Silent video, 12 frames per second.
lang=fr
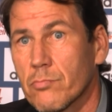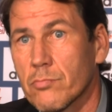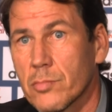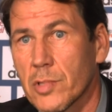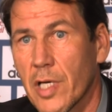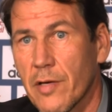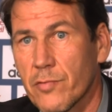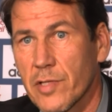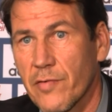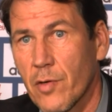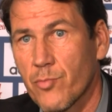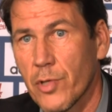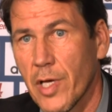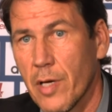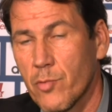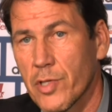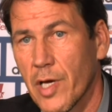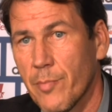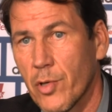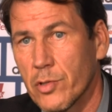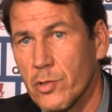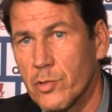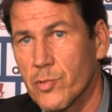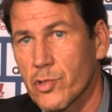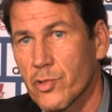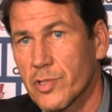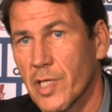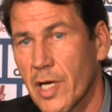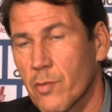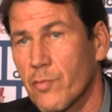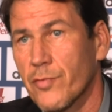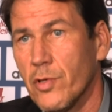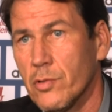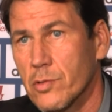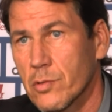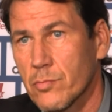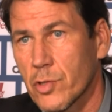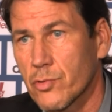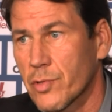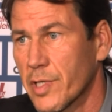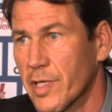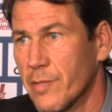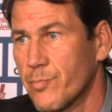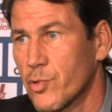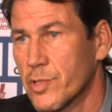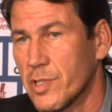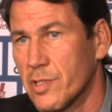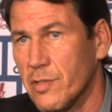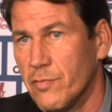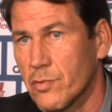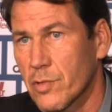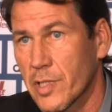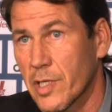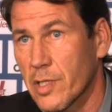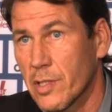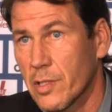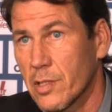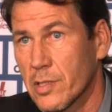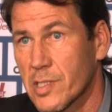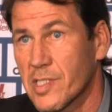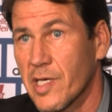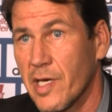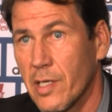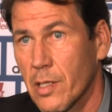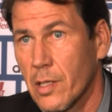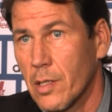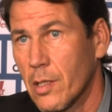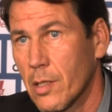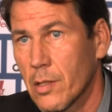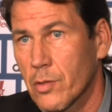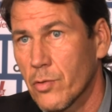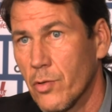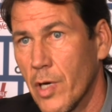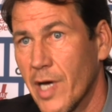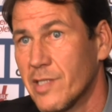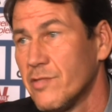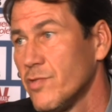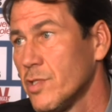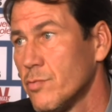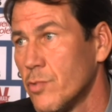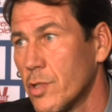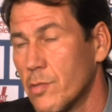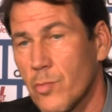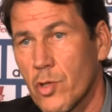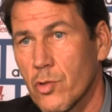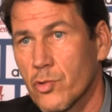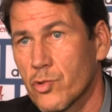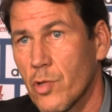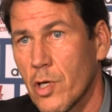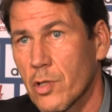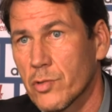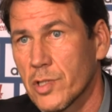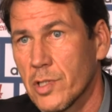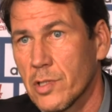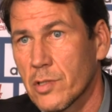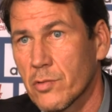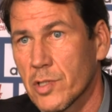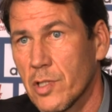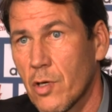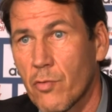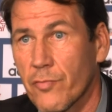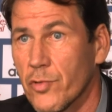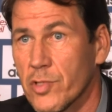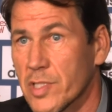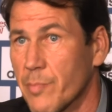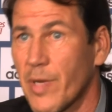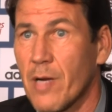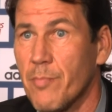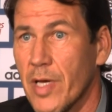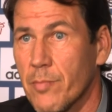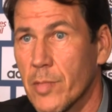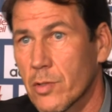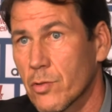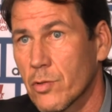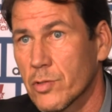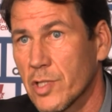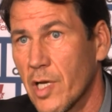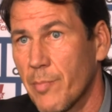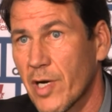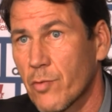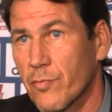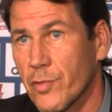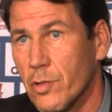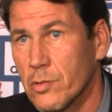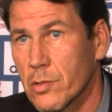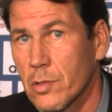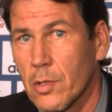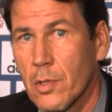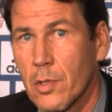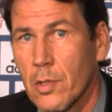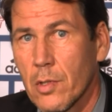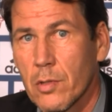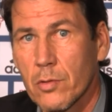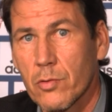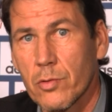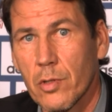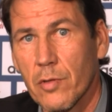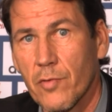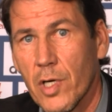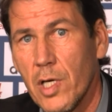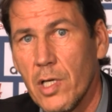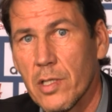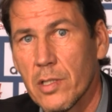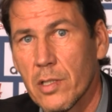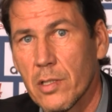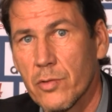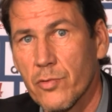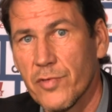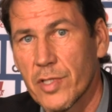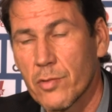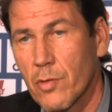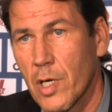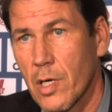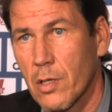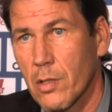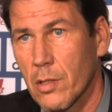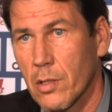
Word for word: euh, vous avez employé un mot qui est important. Je pense que c'est la confiance. Moi, je suis quelqu'un de positif. Je suis quelqu'un qui sait que individuellement le joueur quand il quand il est en confiance c'est pas le même que quand il n'a pas confiance donc voilà les, deux victoires